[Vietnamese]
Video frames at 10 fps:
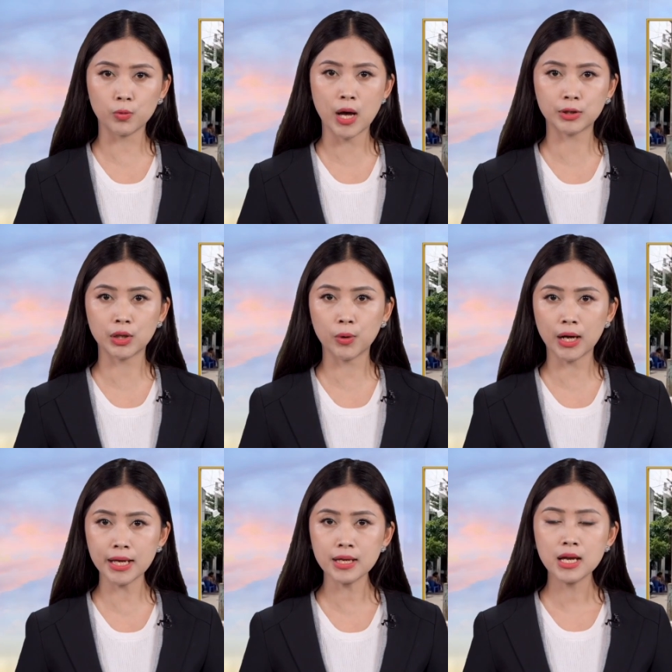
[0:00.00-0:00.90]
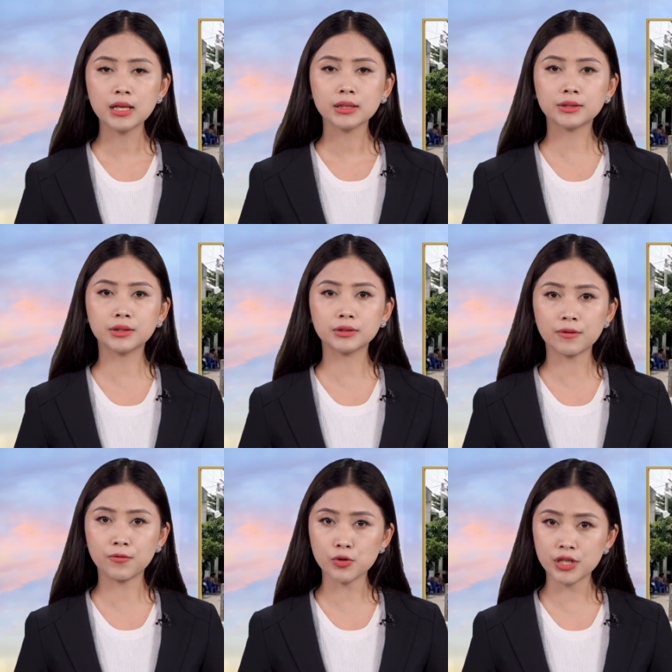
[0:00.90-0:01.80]
đoàn tàu khách từ thành
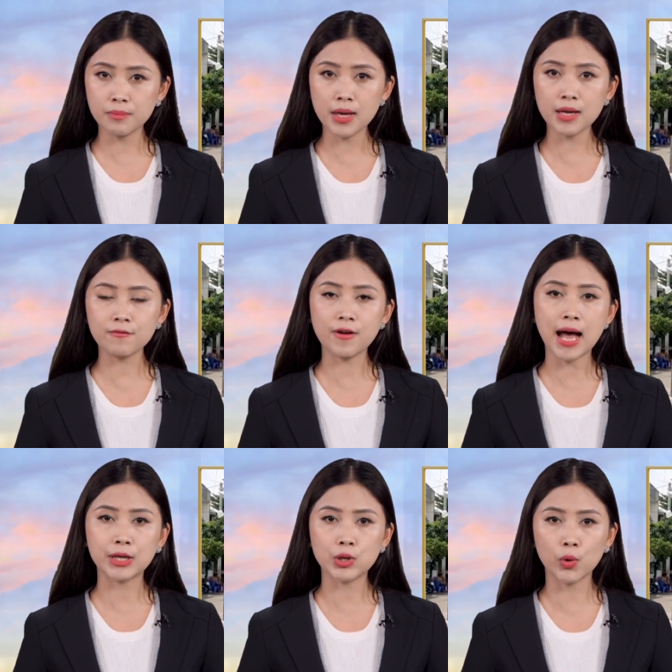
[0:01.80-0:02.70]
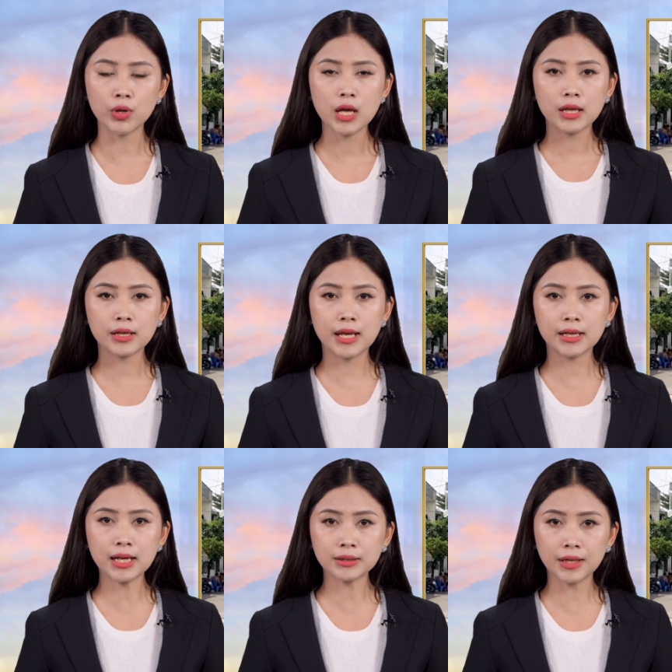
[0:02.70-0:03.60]
phố Hồ Chí Minh và Hà Nội đến
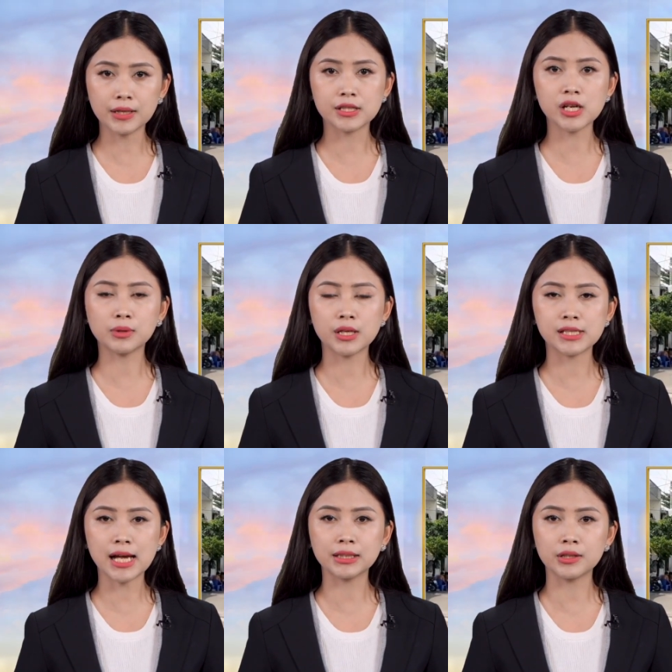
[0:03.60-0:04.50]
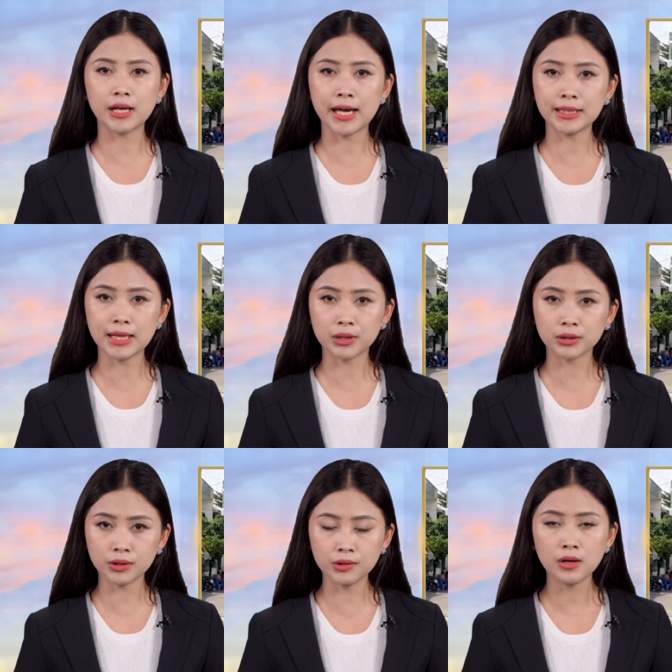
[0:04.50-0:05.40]
các tỉnh trong thời gian từ ngày 28 tháng
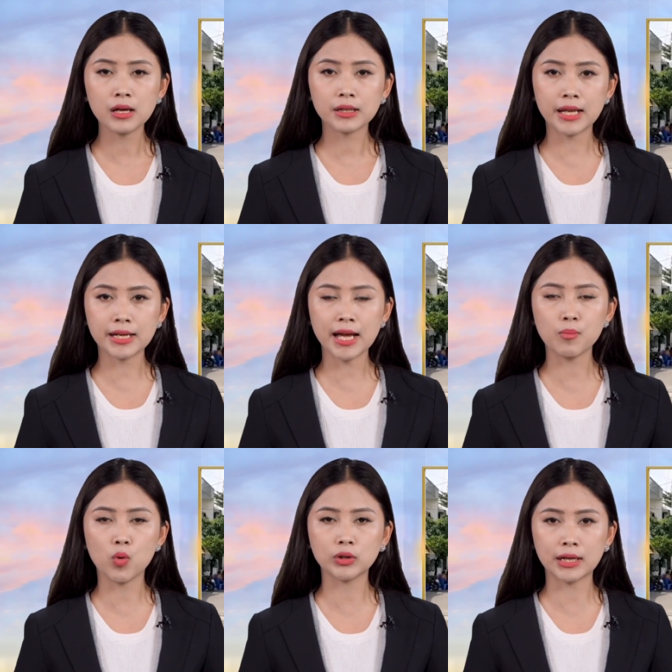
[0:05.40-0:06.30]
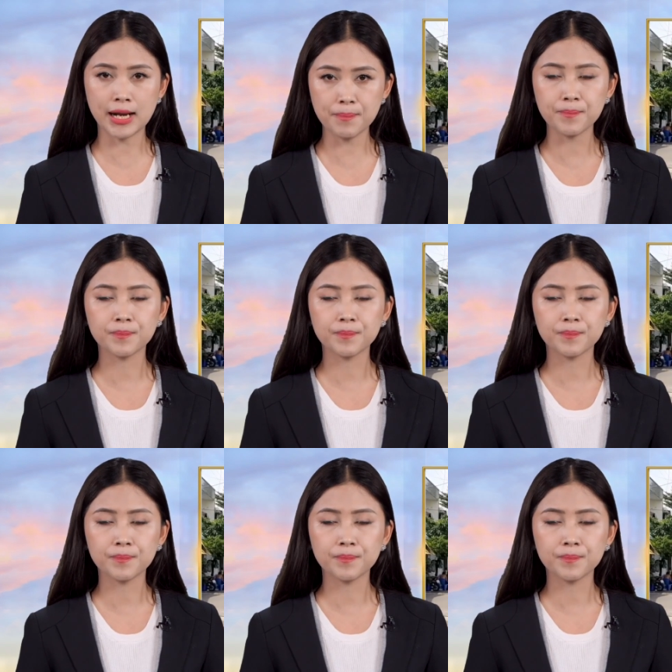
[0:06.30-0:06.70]
4 đến ngày 4 tháng 5.